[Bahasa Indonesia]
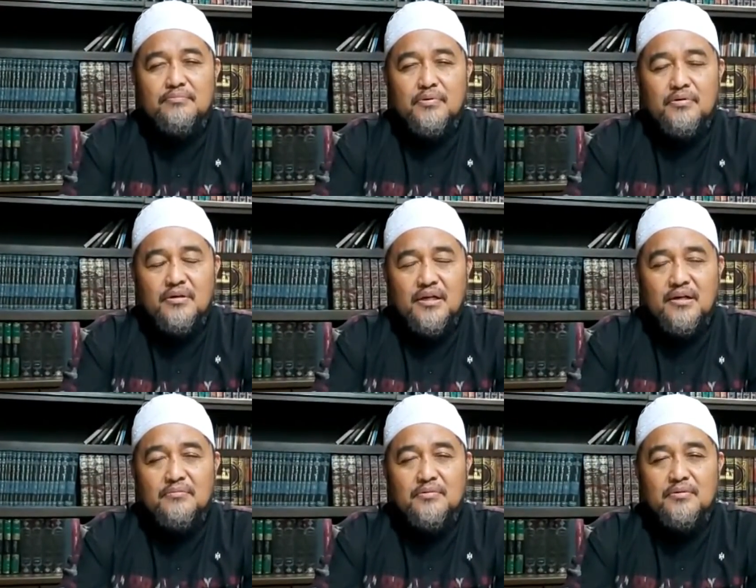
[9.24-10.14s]

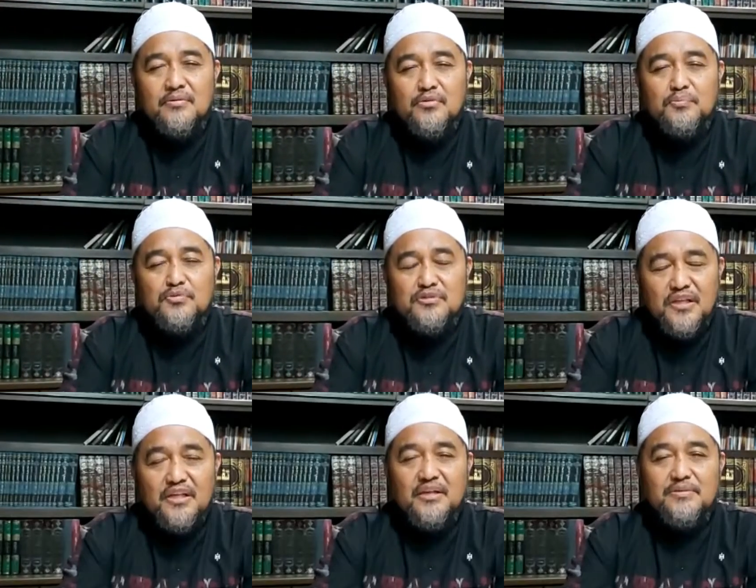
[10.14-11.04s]
program untuk
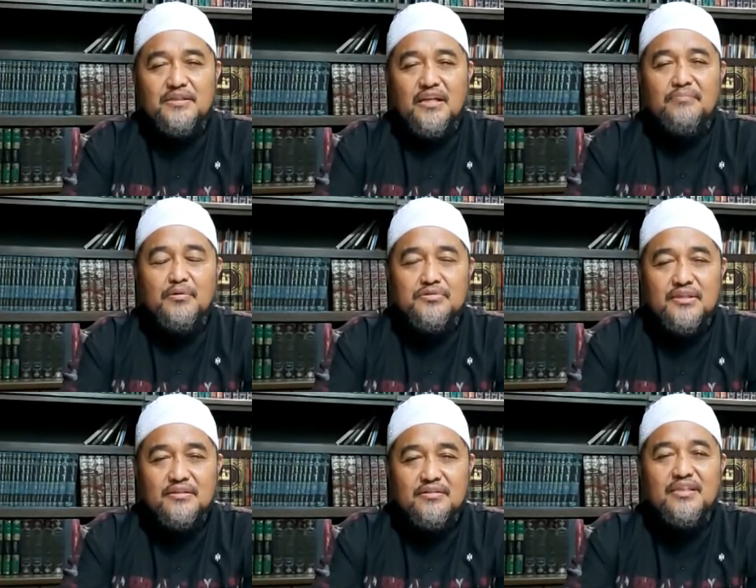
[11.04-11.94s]
putri di pesantren Pak
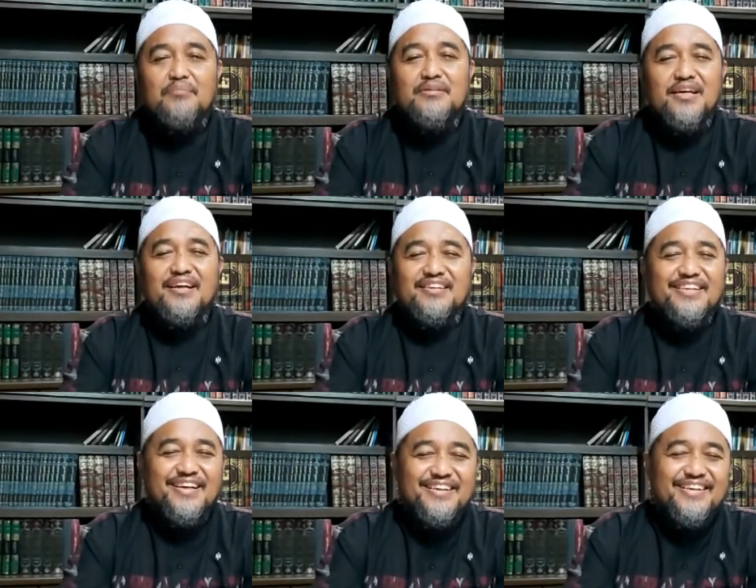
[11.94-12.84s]
Ustadz. Ya benar
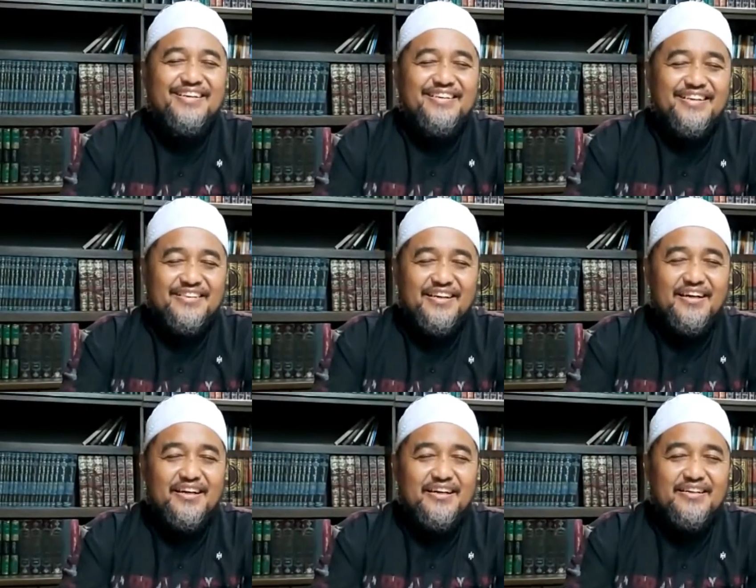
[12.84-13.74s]
ya.
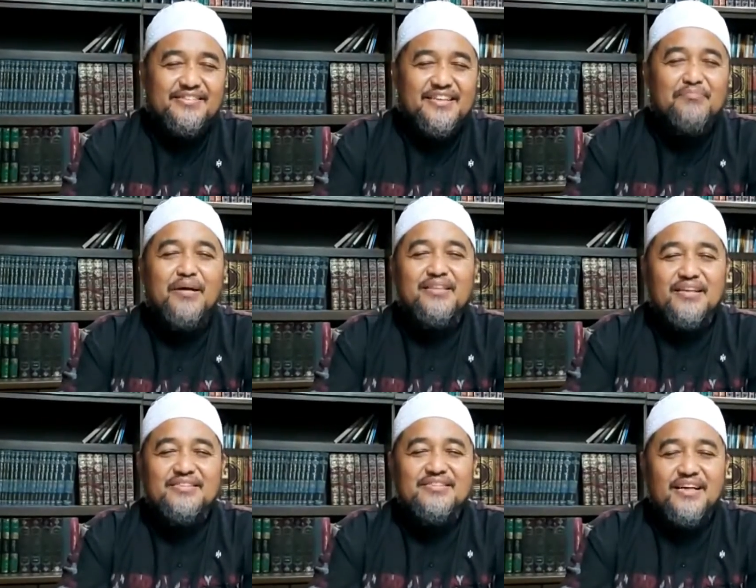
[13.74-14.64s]
Kita
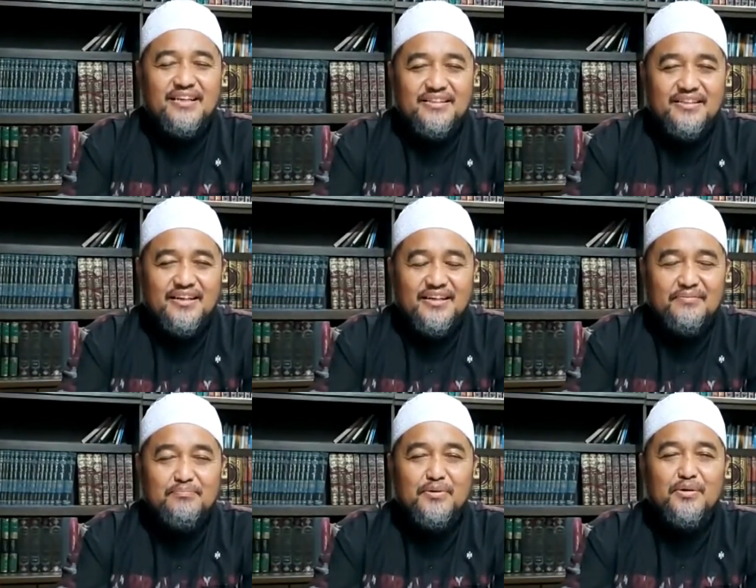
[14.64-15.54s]
terbatas dananya,
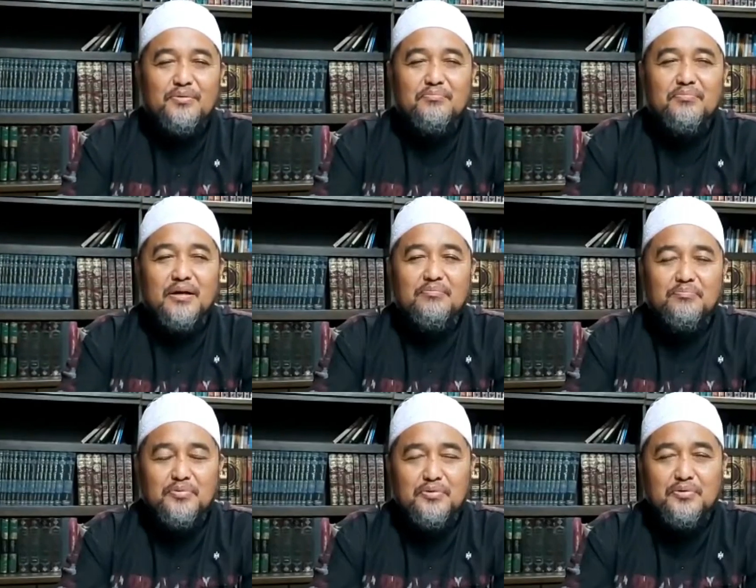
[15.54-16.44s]
belum
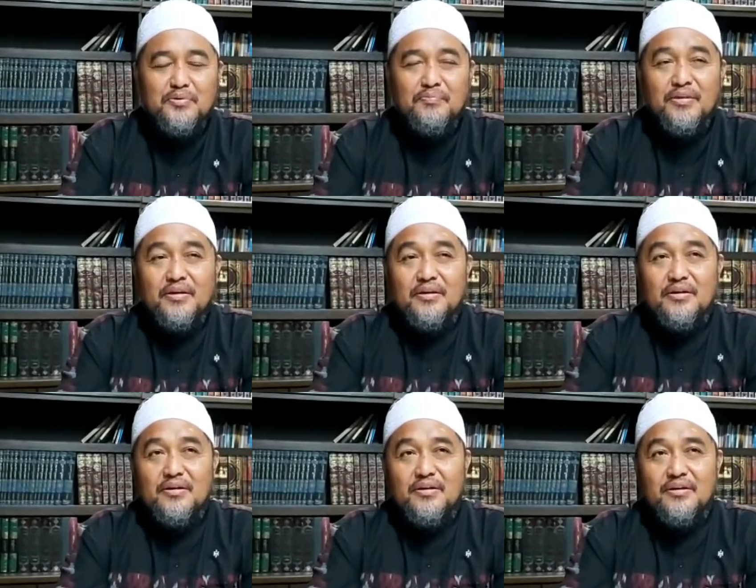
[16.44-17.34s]
mampu
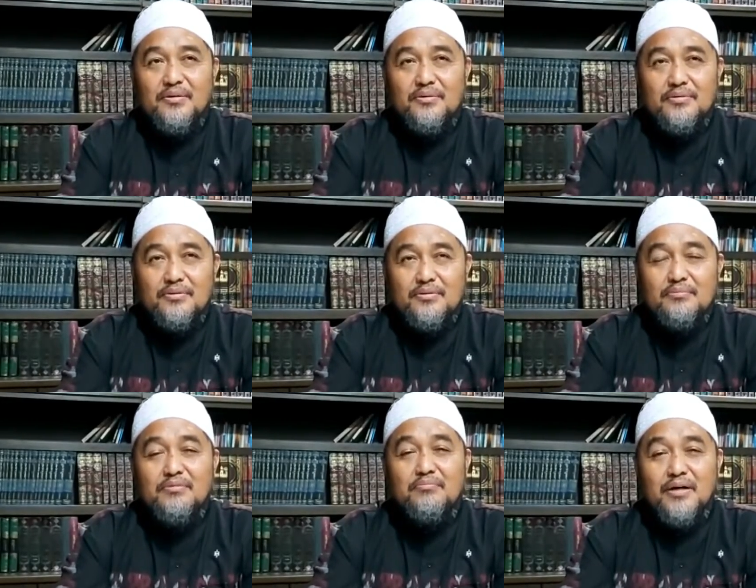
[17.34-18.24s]
uh, untuk
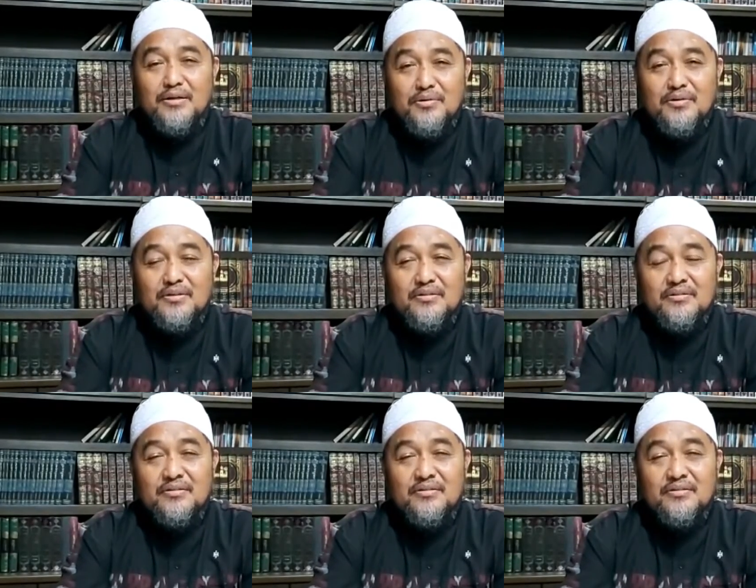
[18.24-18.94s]
membangun